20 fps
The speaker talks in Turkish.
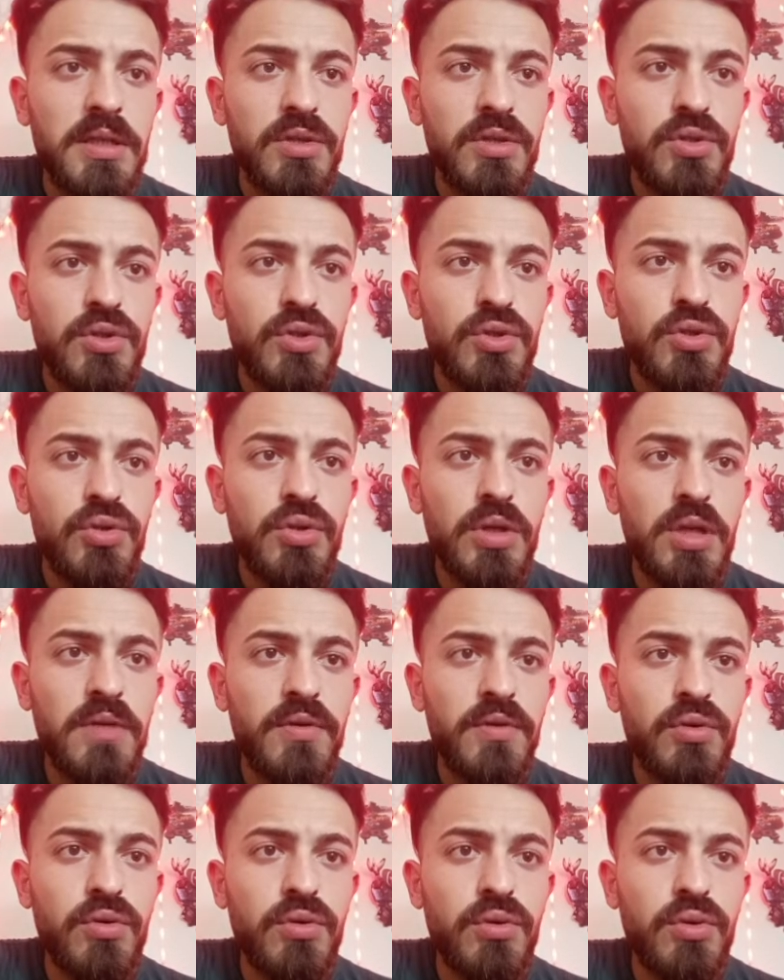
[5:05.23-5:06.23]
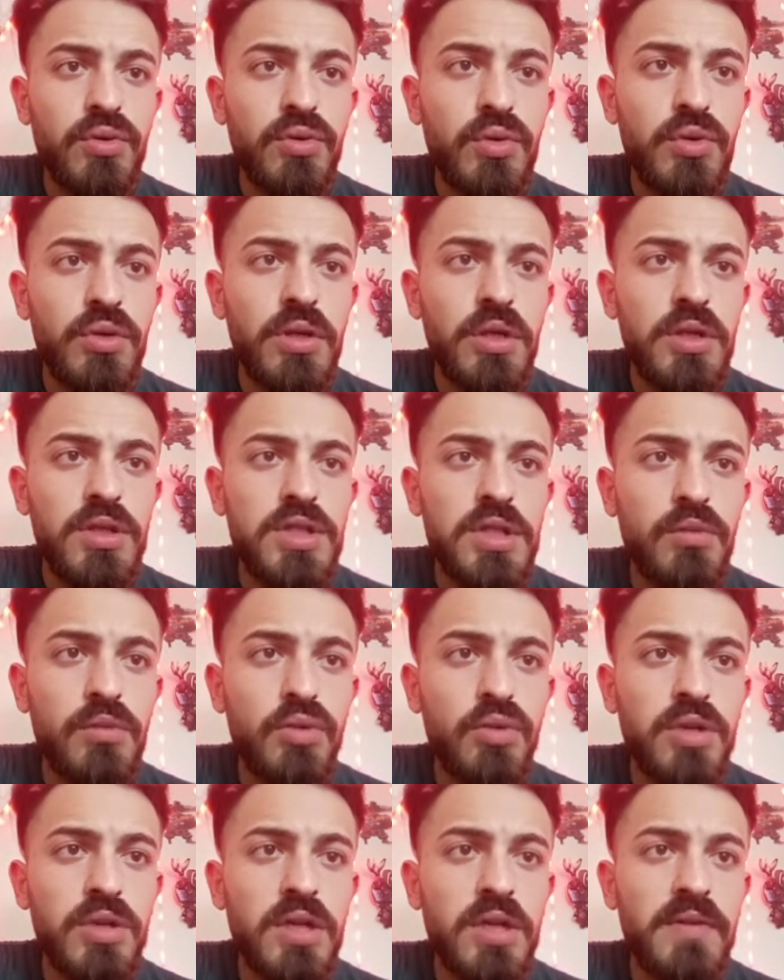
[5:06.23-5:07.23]
Şu tarafa doğru göndereceğim.
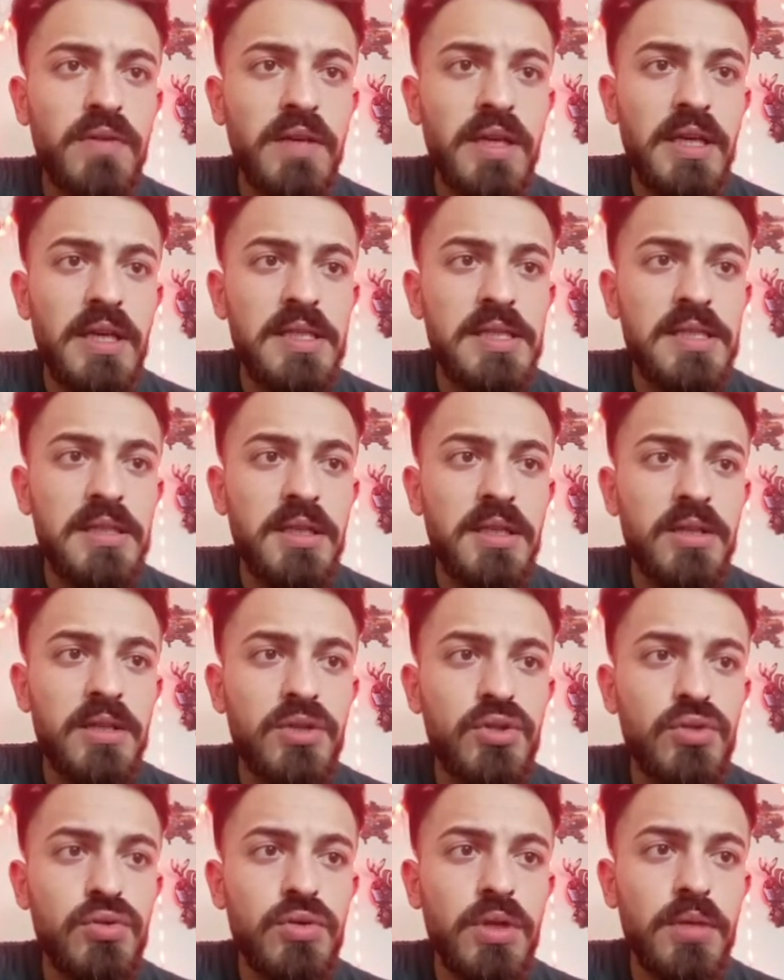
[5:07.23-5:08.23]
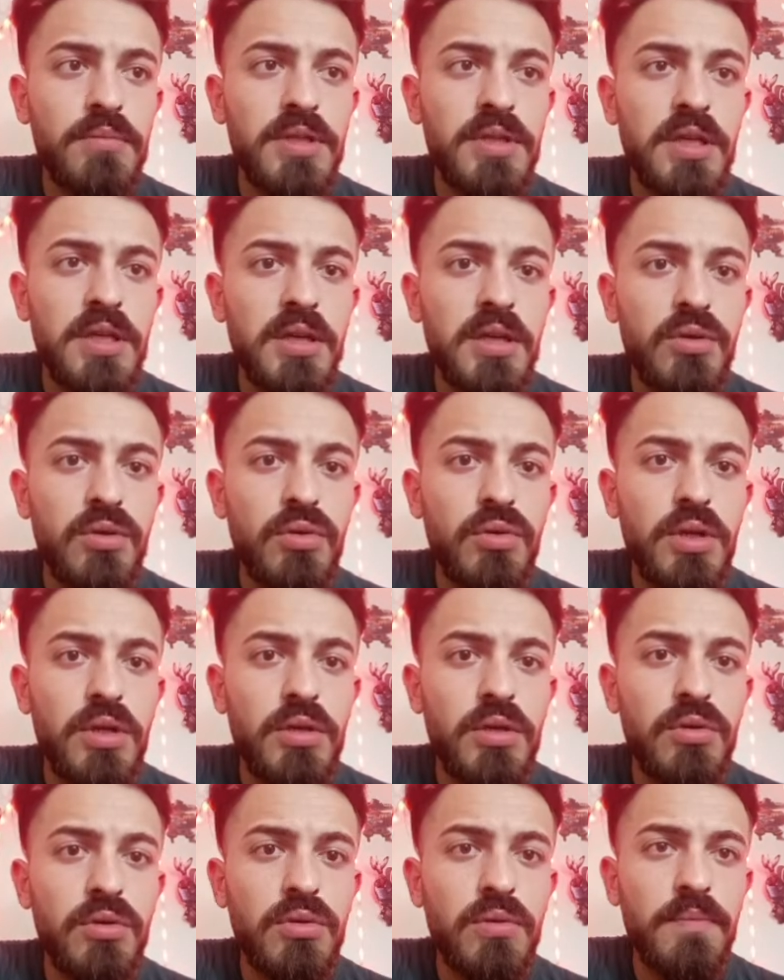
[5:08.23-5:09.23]
O tarafa gelsinler. Şuradan bir tane
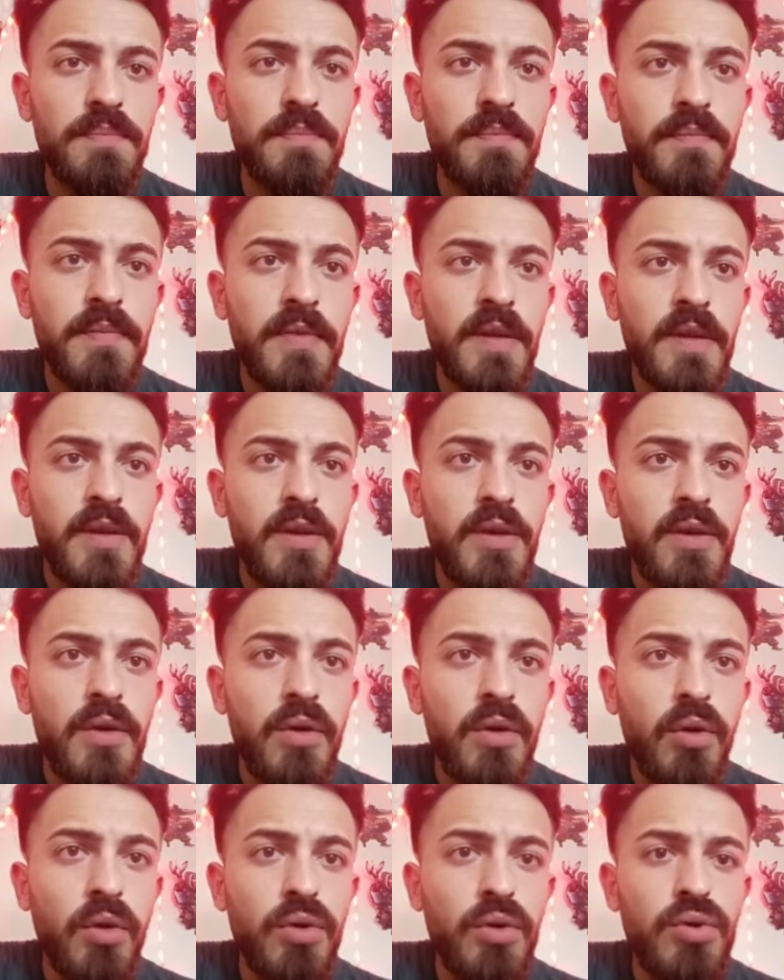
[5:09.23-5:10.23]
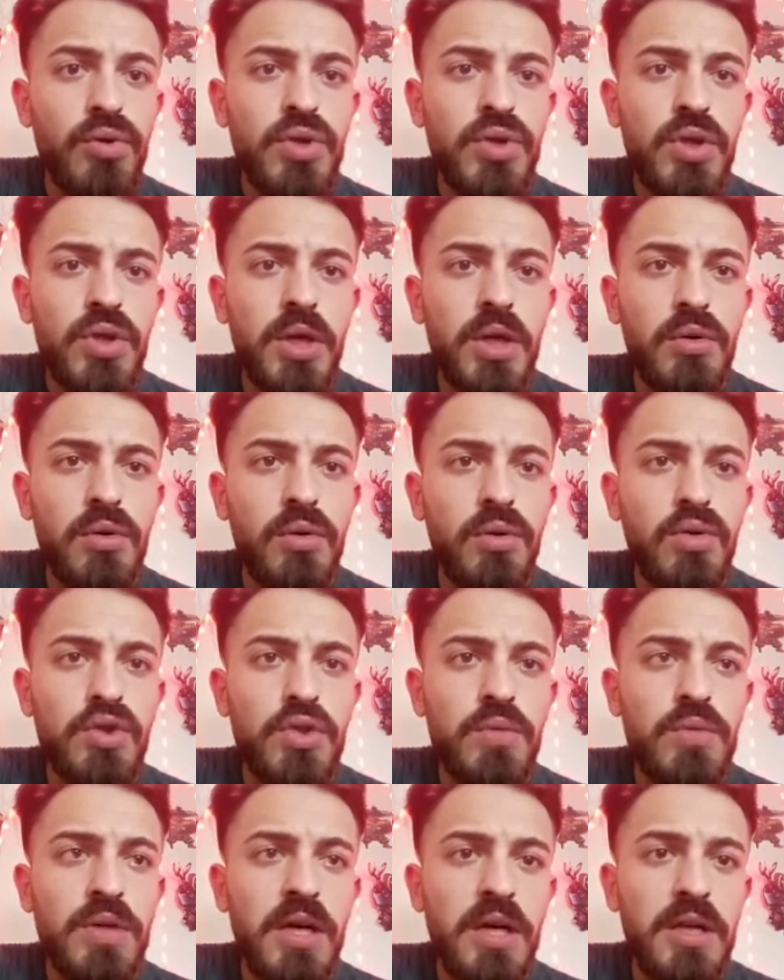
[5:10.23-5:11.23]
gönderiyorum. 13 tane
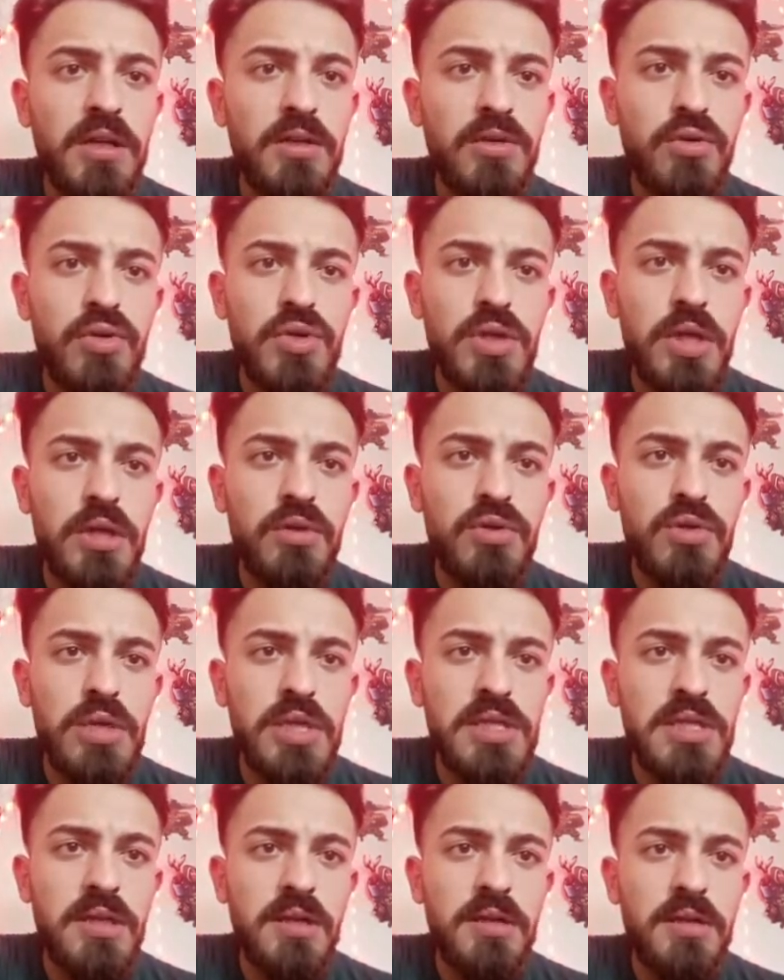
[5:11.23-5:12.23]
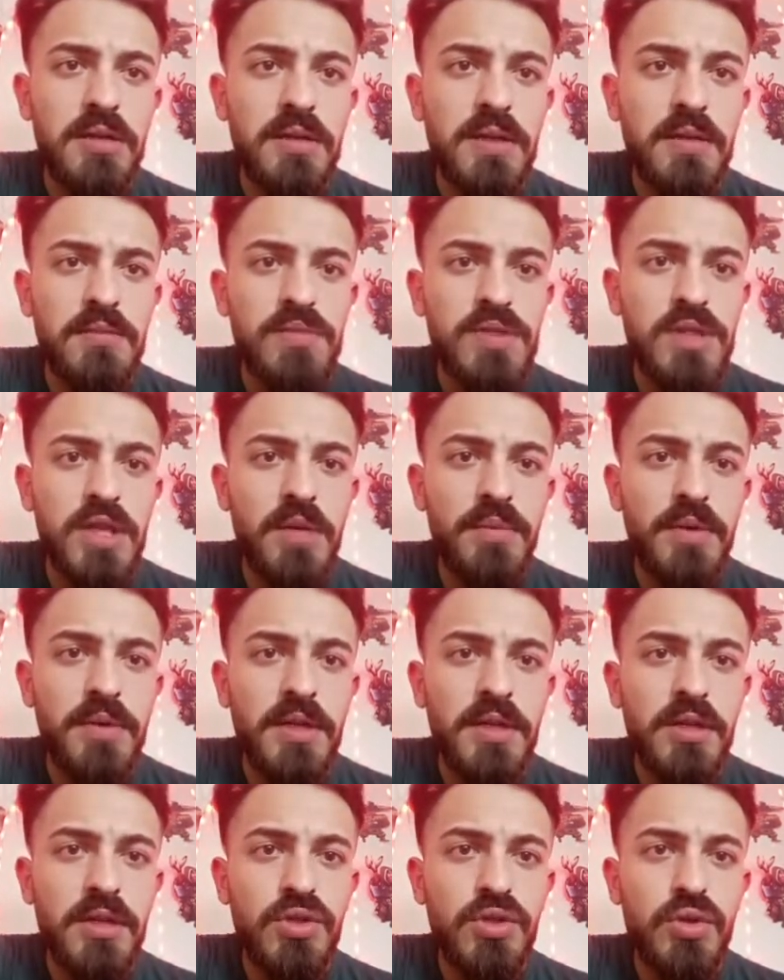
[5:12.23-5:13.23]
okçum kaldı. Güzel güzel saldırılarımızı
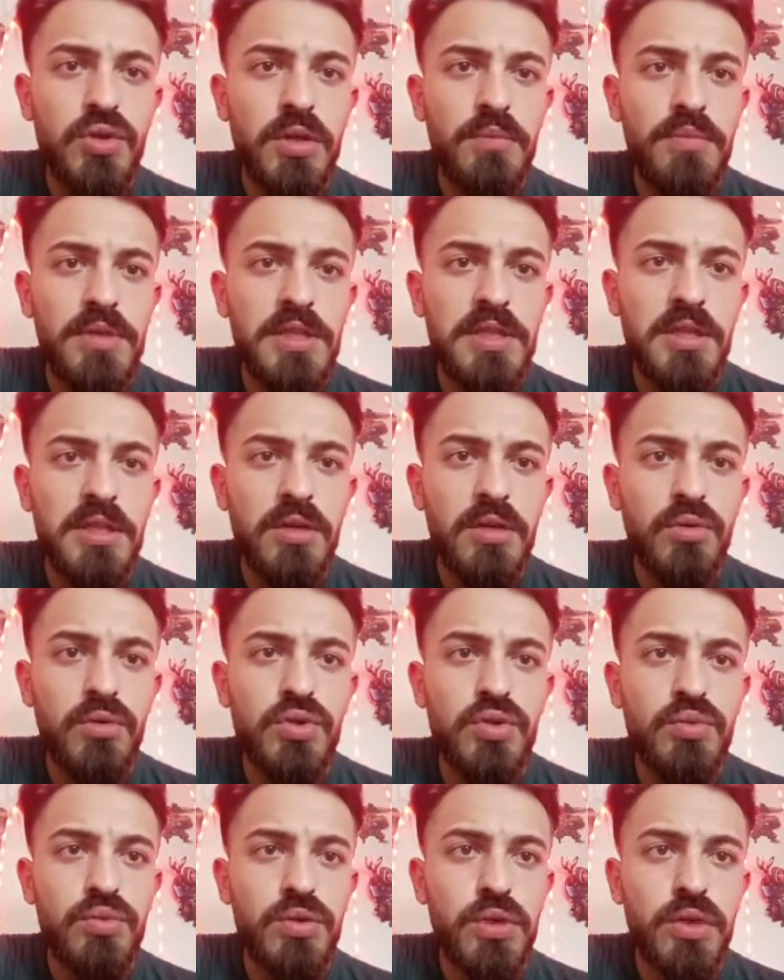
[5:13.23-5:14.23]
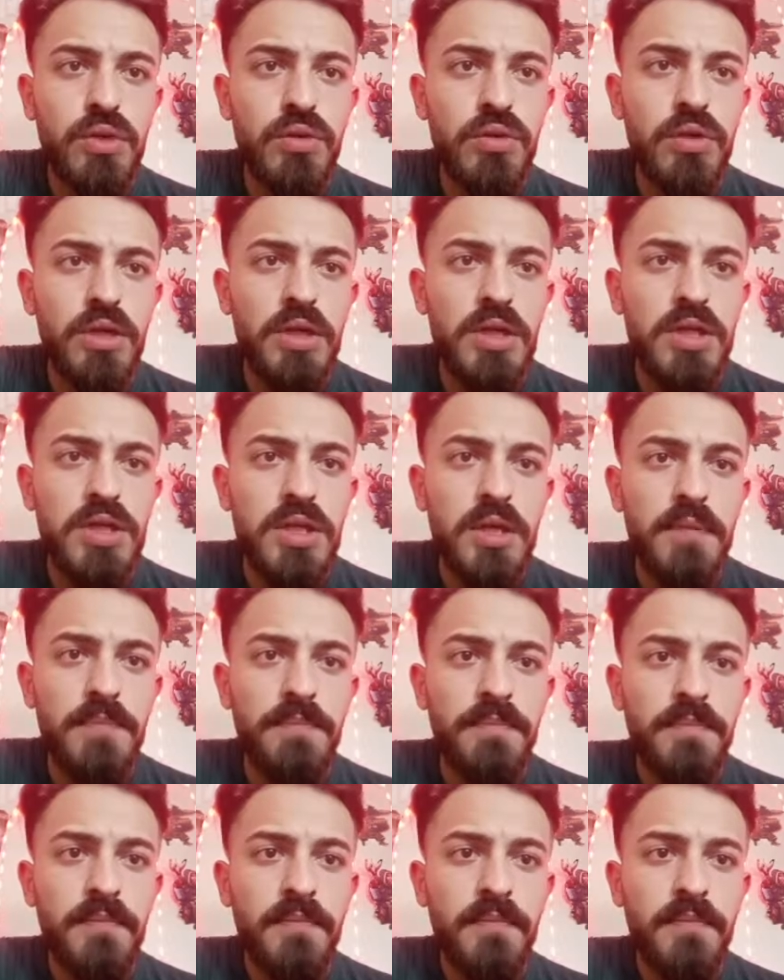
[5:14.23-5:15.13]
yaparken şöyle bir tane okçu buraya göndereceğim.